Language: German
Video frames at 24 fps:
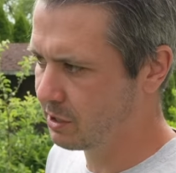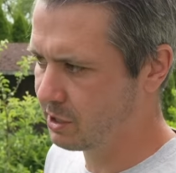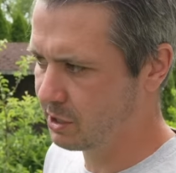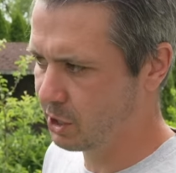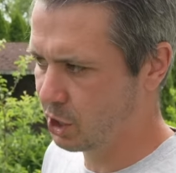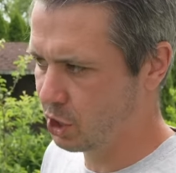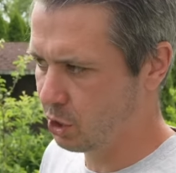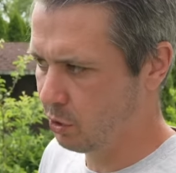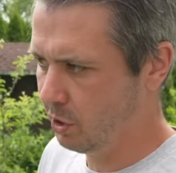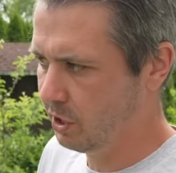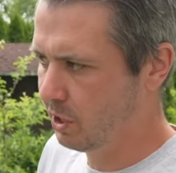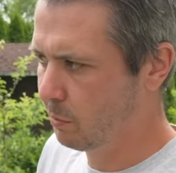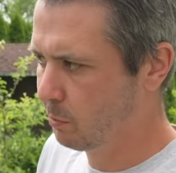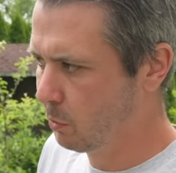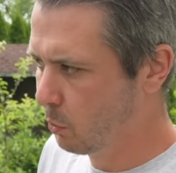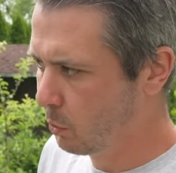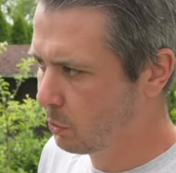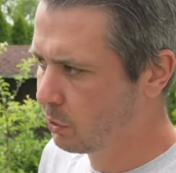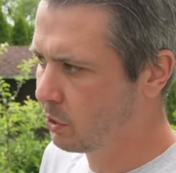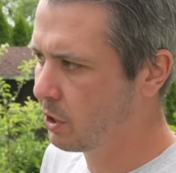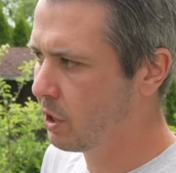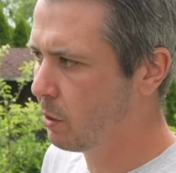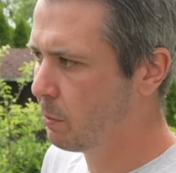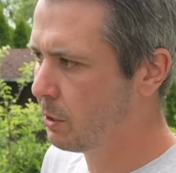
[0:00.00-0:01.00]
zerstört die
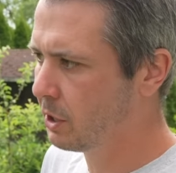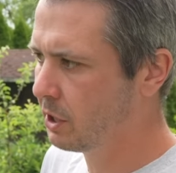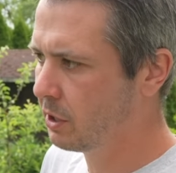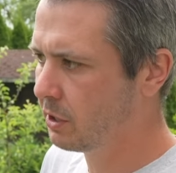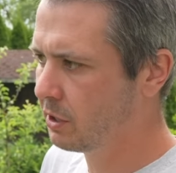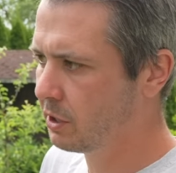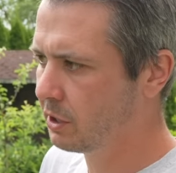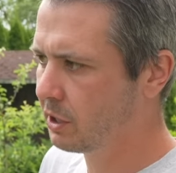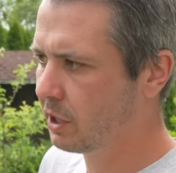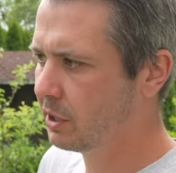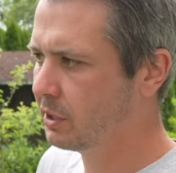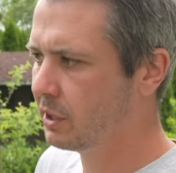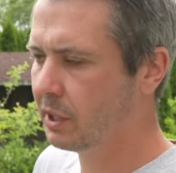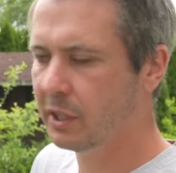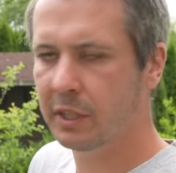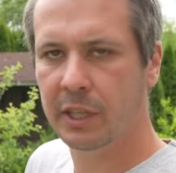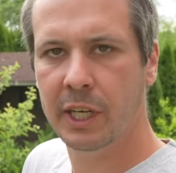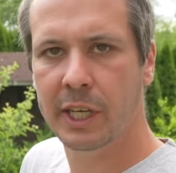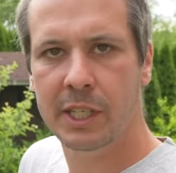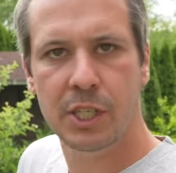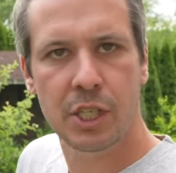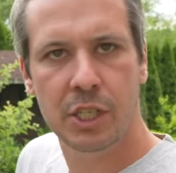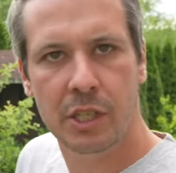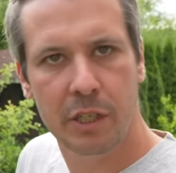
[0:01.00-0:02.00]
Blutkörperchen. Die kriegen dann einen
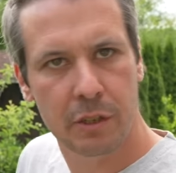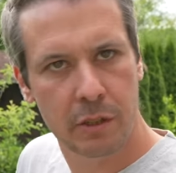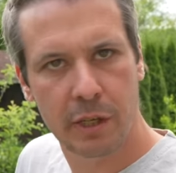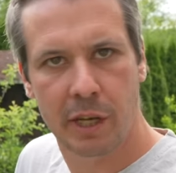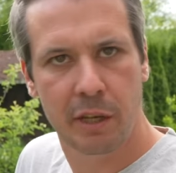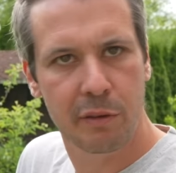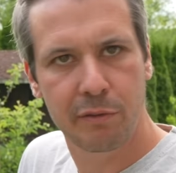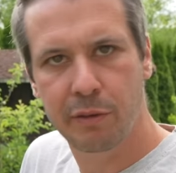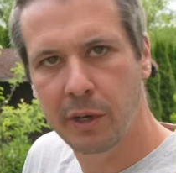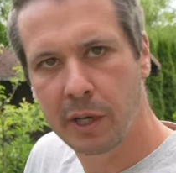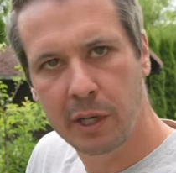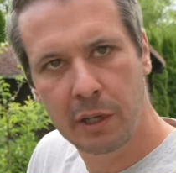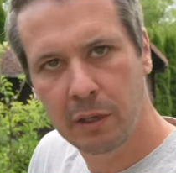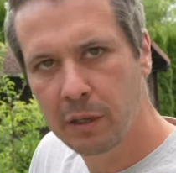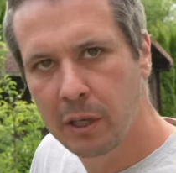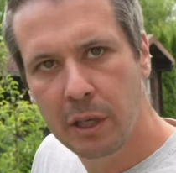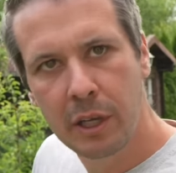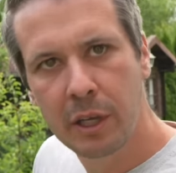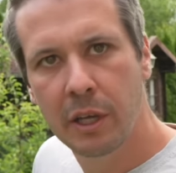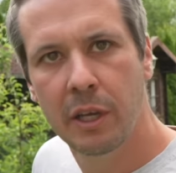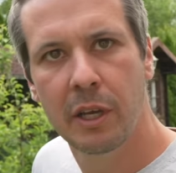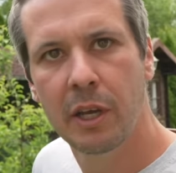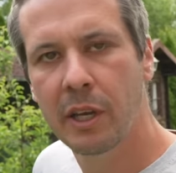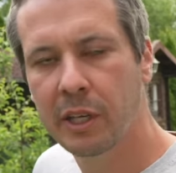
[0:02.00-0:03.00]
Herzanfall
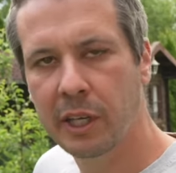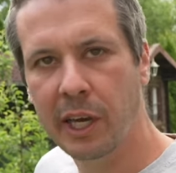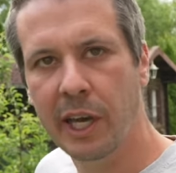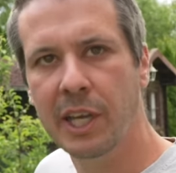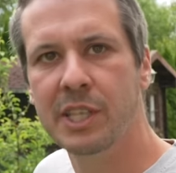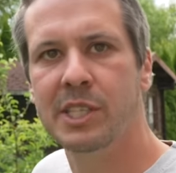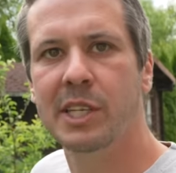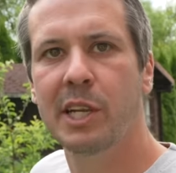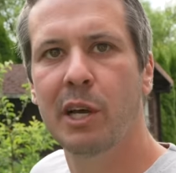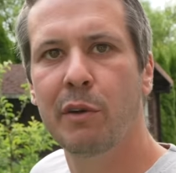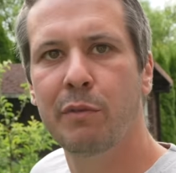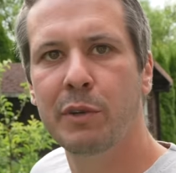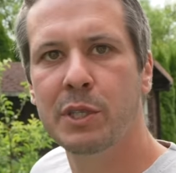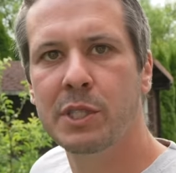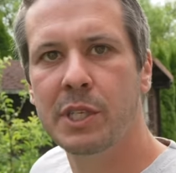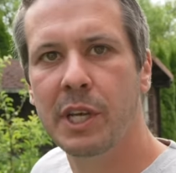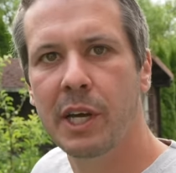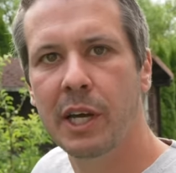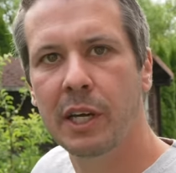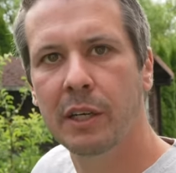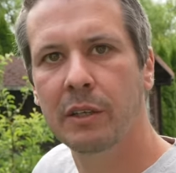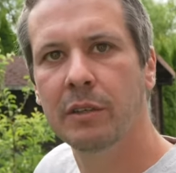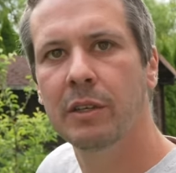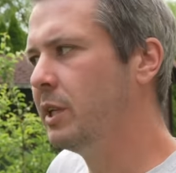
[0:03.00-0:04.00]
Kreisläufe
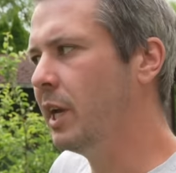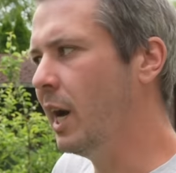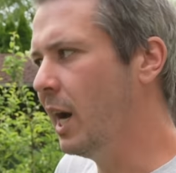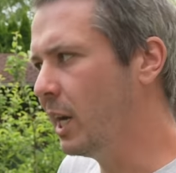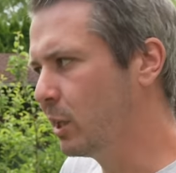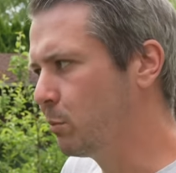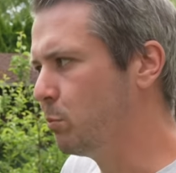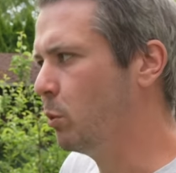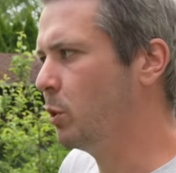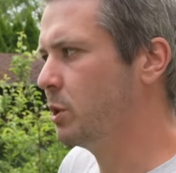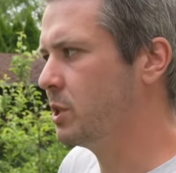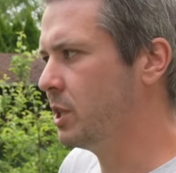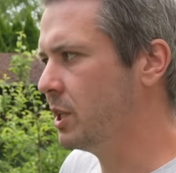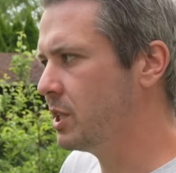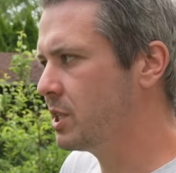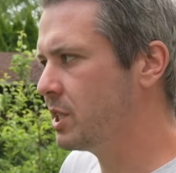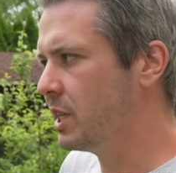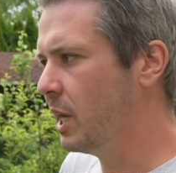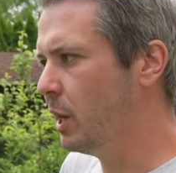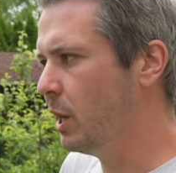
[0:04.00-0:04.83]
sagen, die Atmung setzt